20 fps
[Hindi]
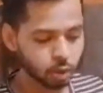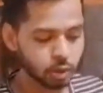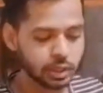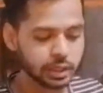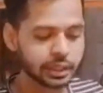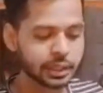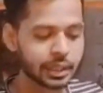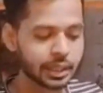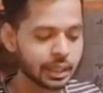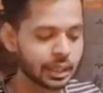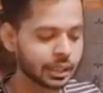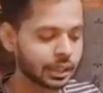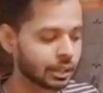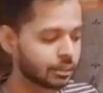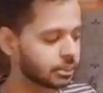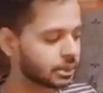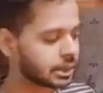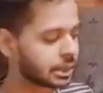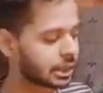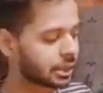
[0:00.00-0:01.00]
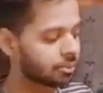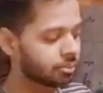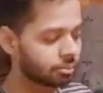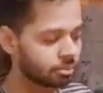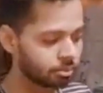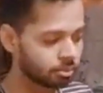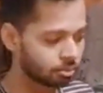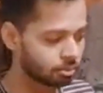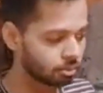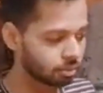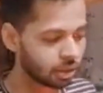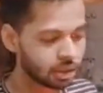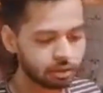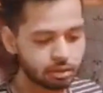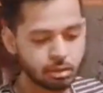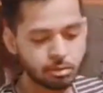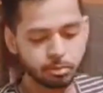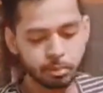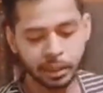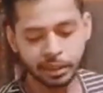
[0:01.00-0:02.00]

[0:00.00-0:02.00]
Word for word: तो ये क्या है कम से कम मिनिमम